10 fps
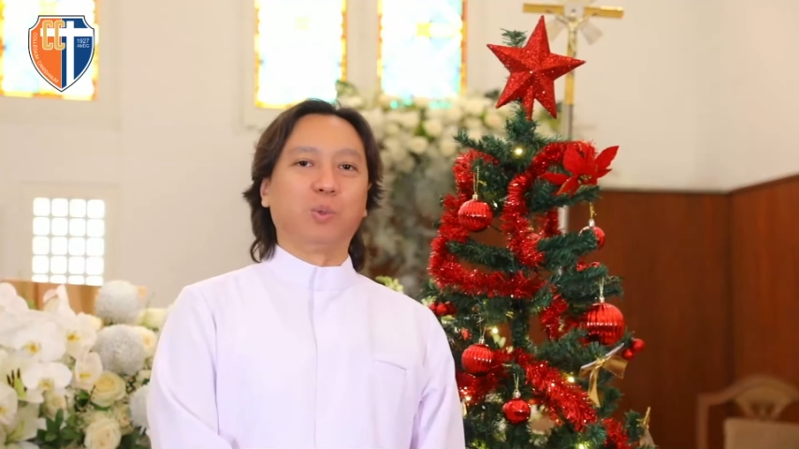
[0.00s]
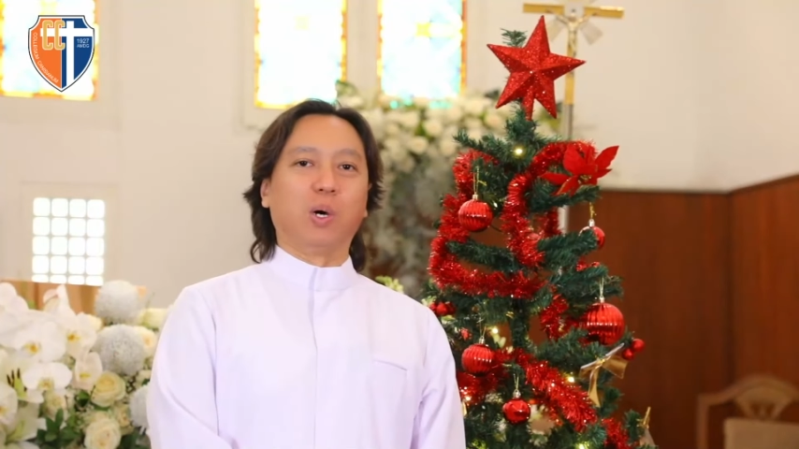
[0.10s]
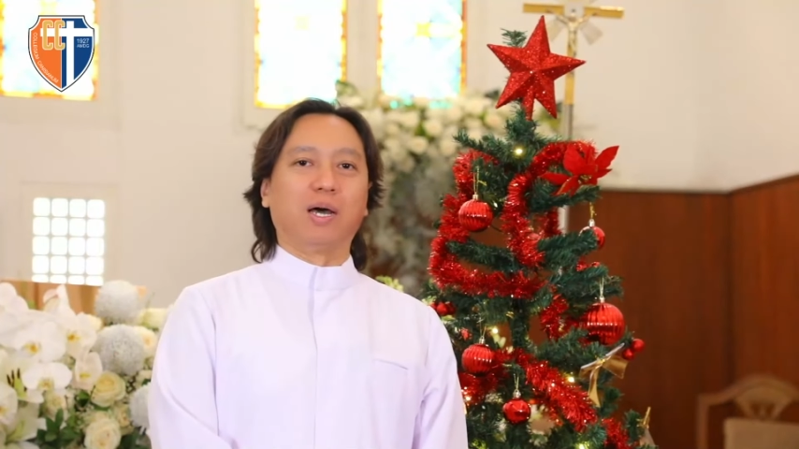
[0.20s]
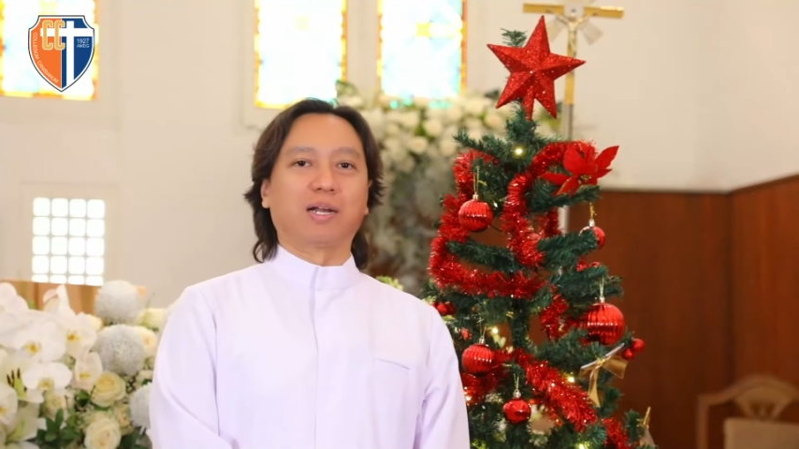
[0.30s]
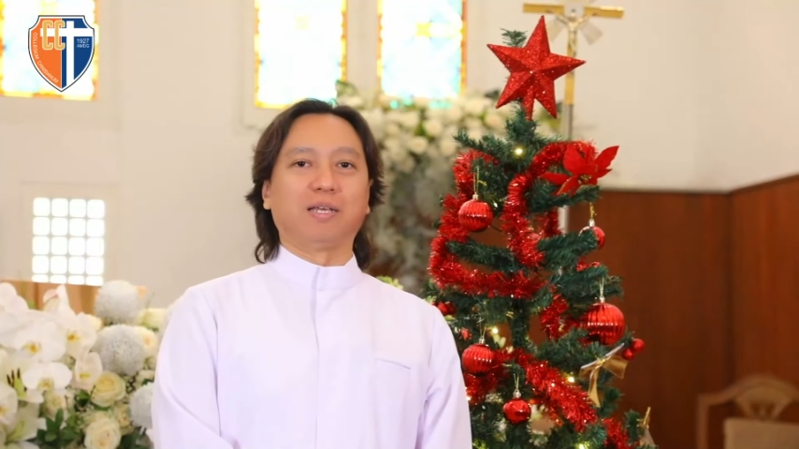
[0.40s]

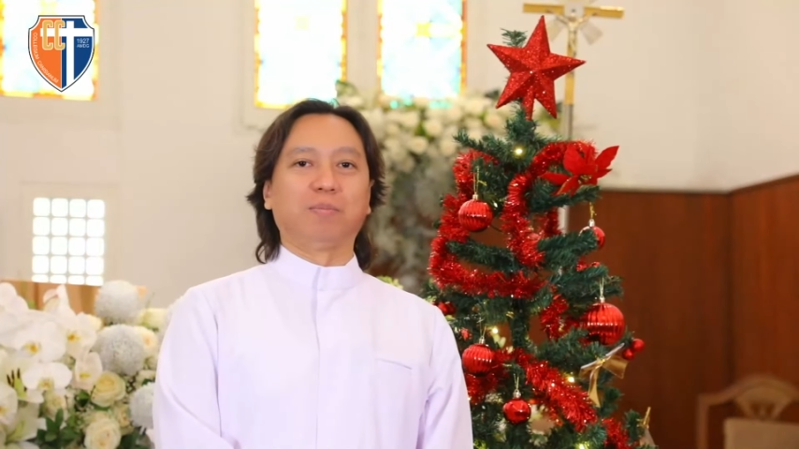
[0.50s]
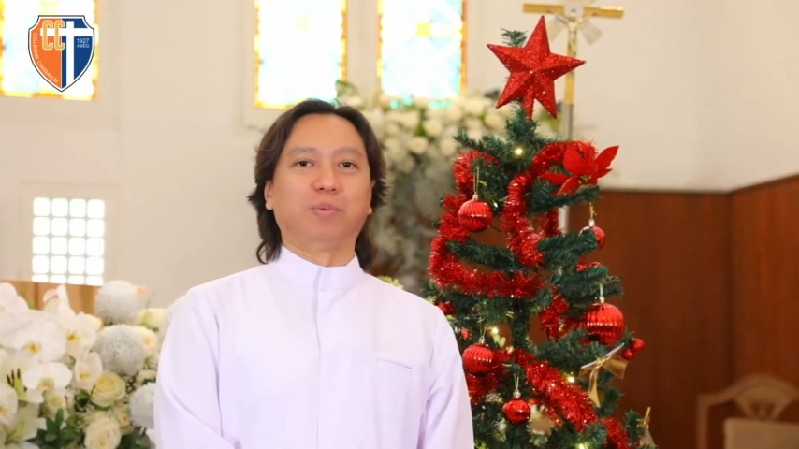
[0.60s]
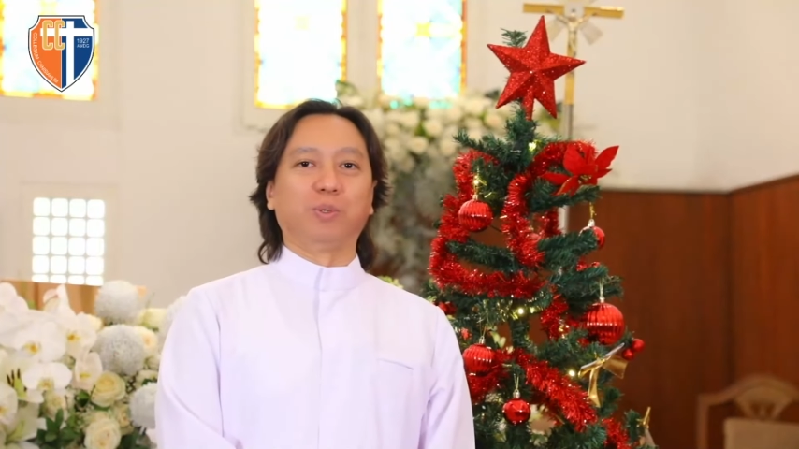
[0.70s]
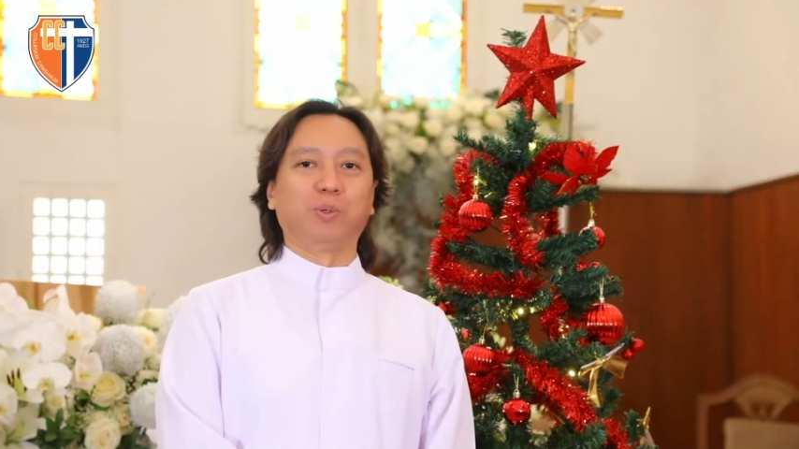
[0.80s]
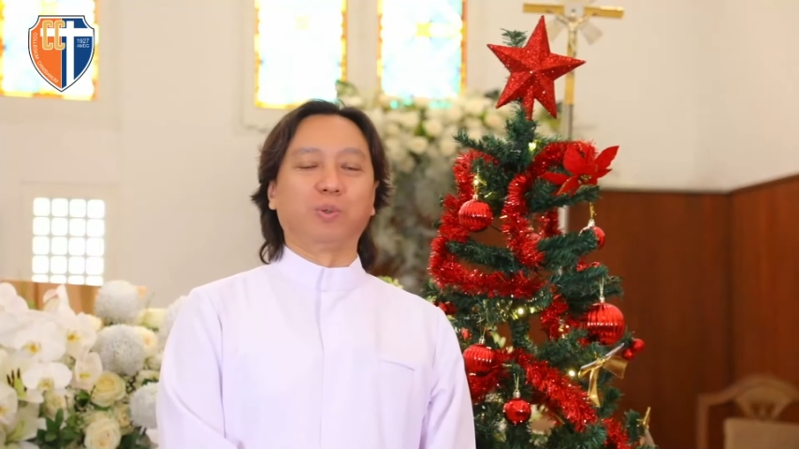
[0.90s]

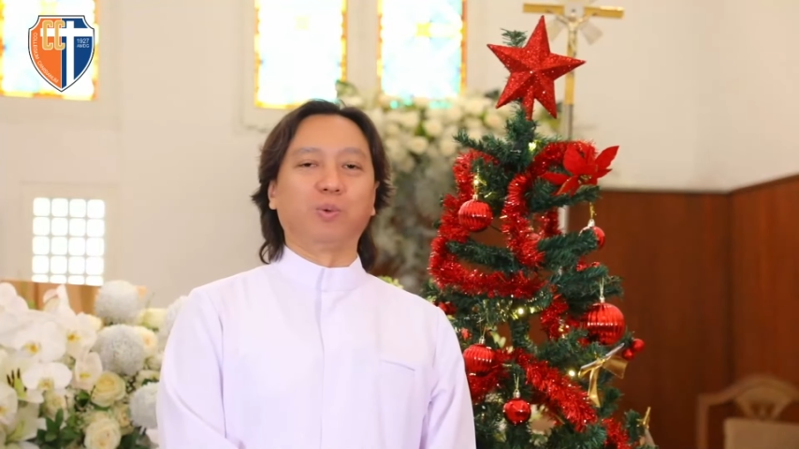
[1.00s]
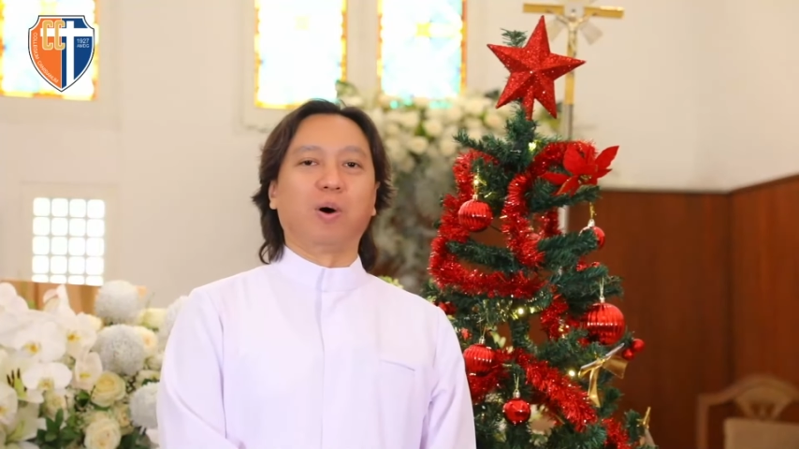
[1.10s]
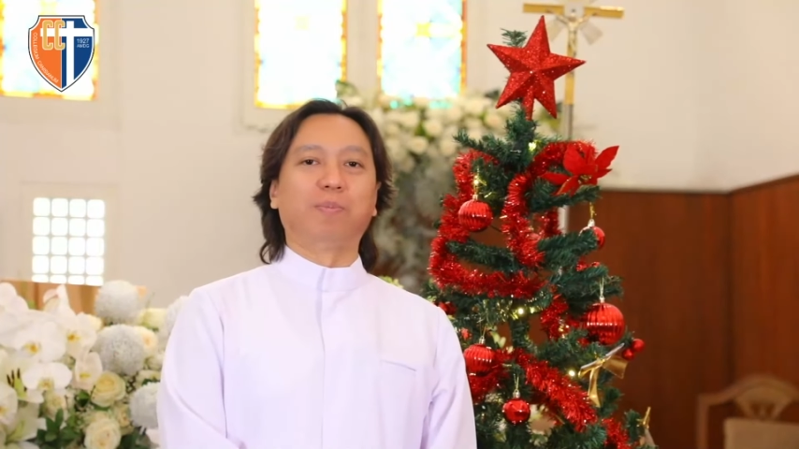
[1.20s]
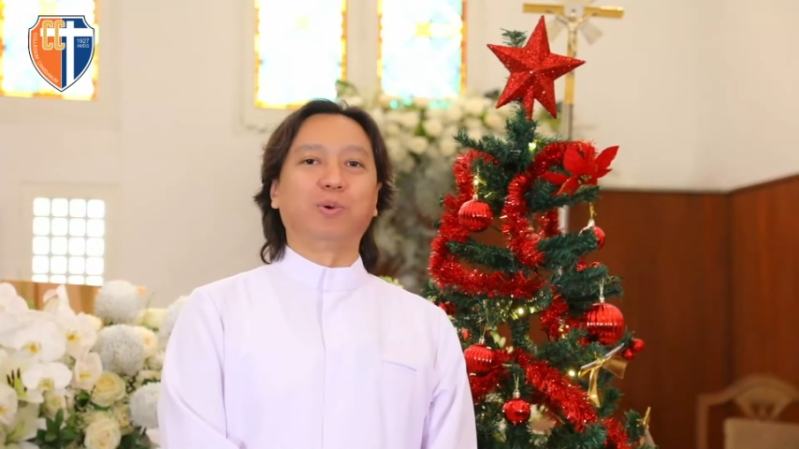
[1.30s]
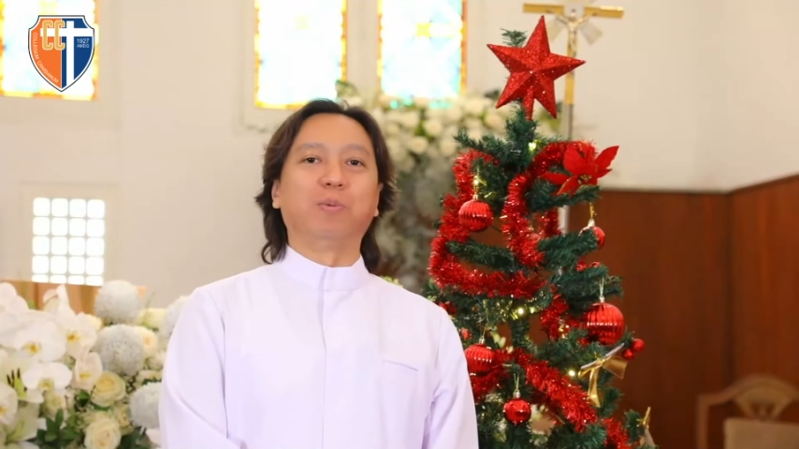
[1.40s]

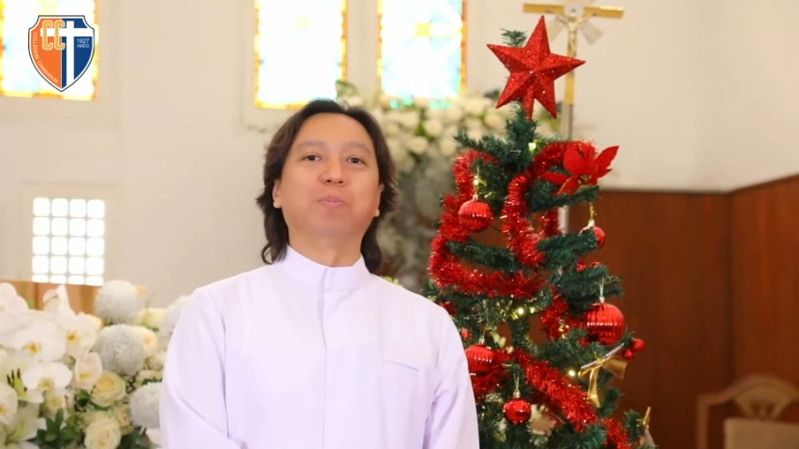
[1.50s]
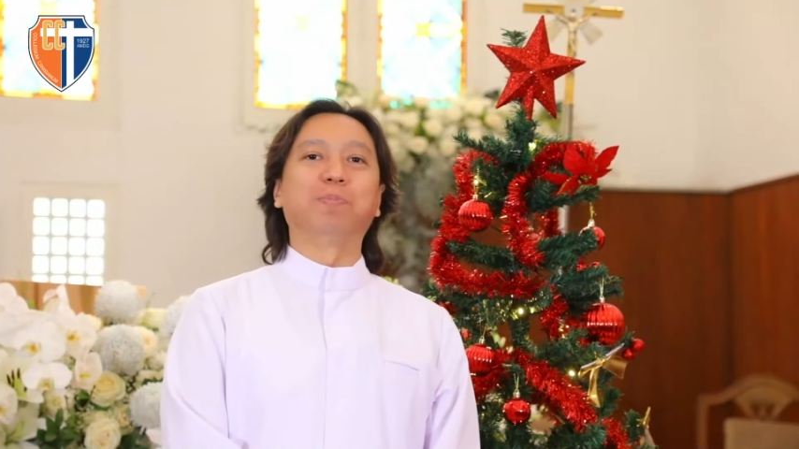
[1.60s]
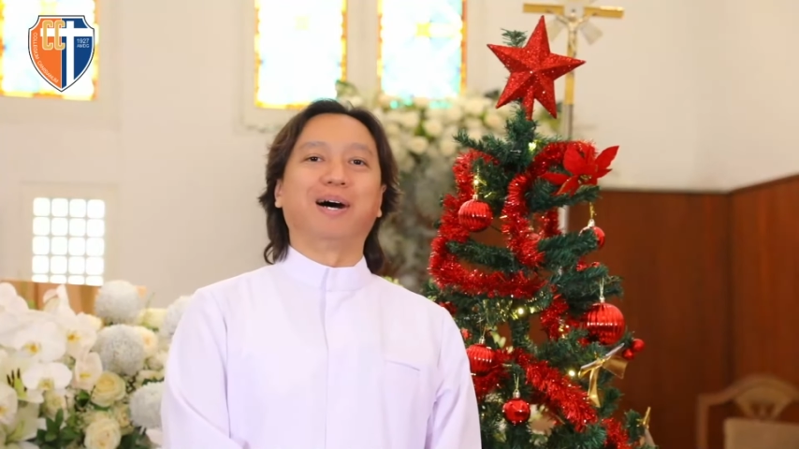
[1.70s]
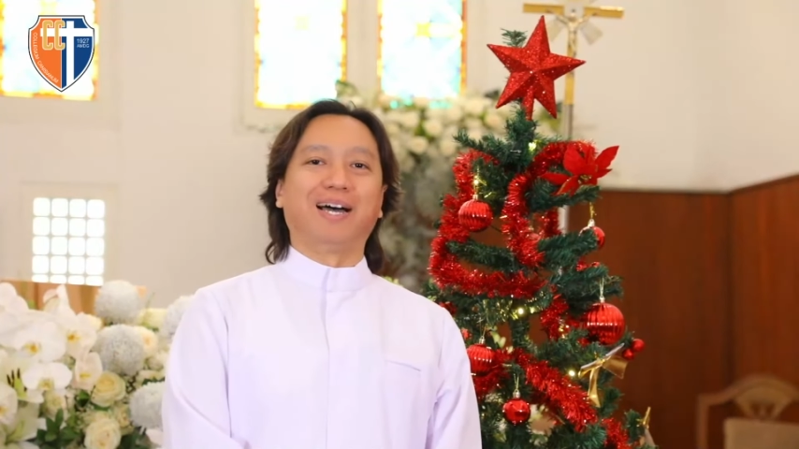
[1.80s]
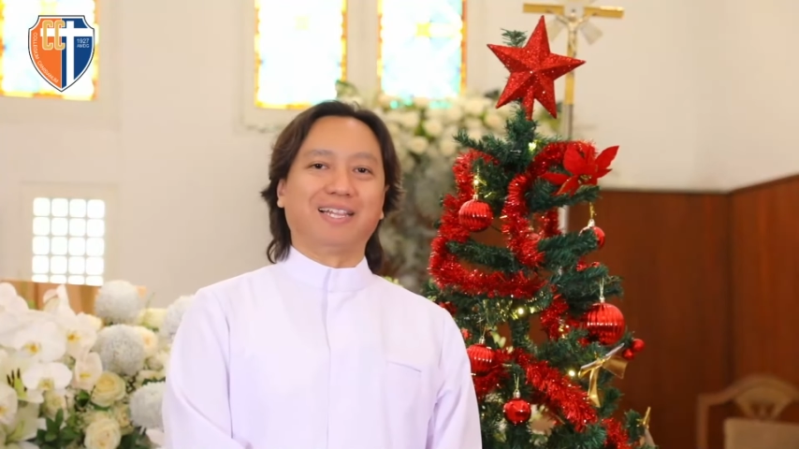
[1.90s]

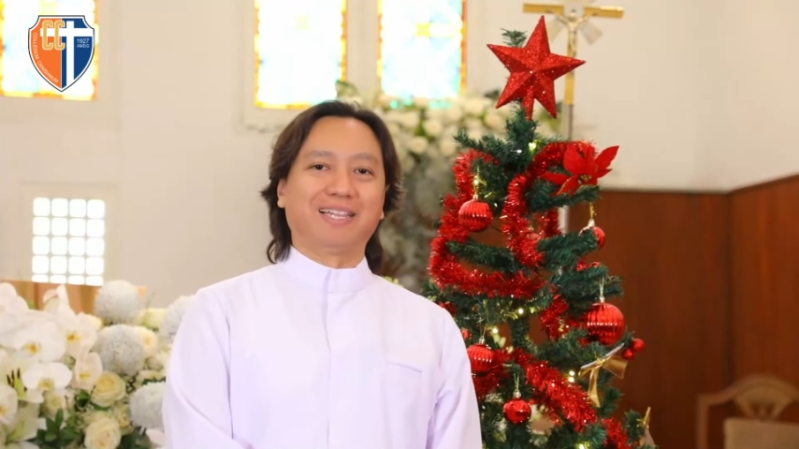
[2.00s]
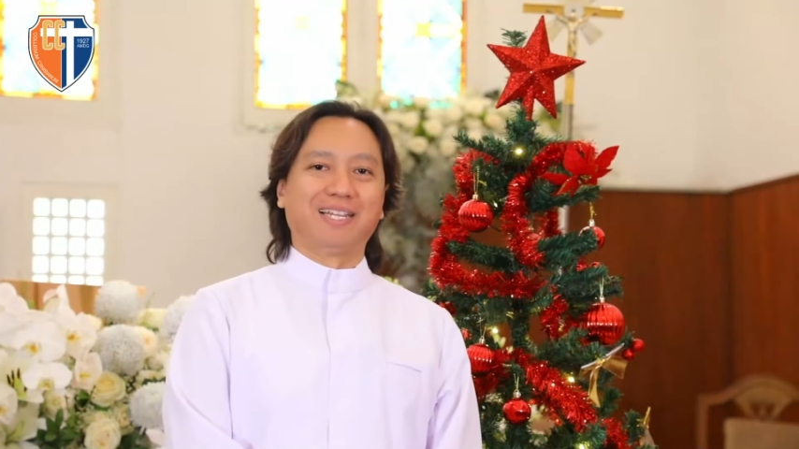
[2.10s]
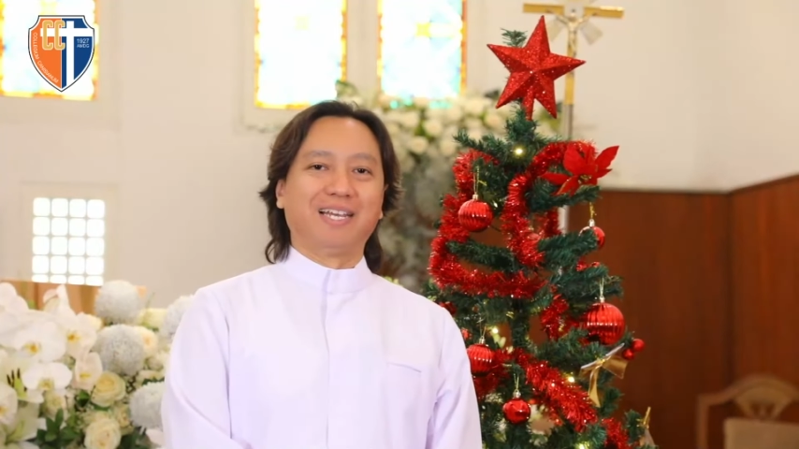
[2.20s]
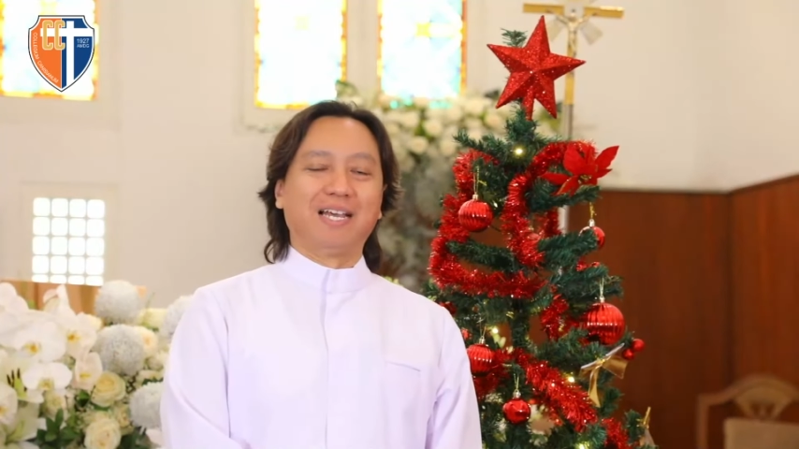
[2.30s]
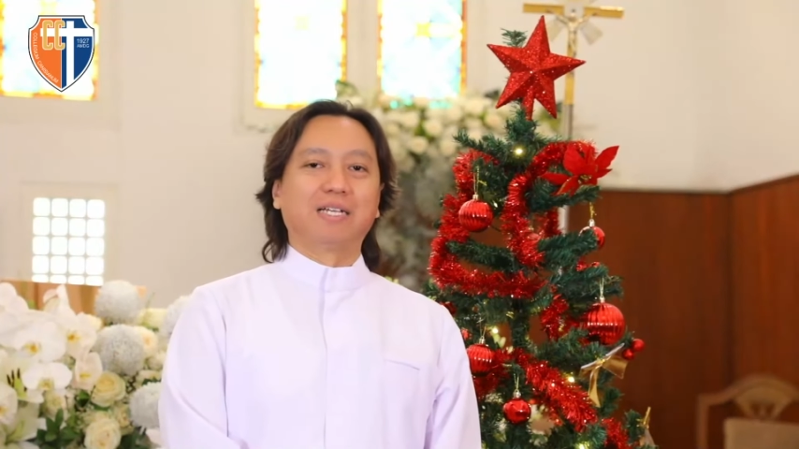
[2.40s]

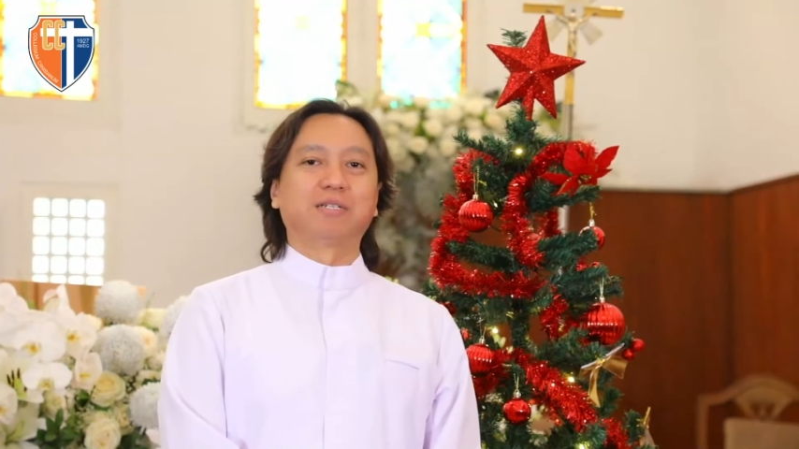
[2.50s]
2024.